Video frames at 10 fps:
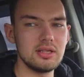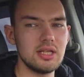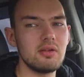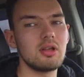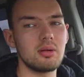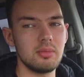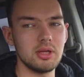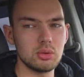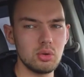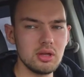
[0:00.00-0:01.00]
сервера
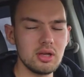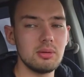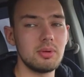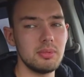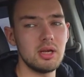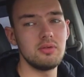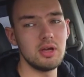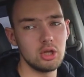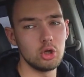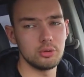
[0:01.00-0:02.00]
мониторинга на примере
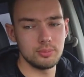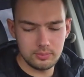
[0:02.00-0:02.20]
Vialon.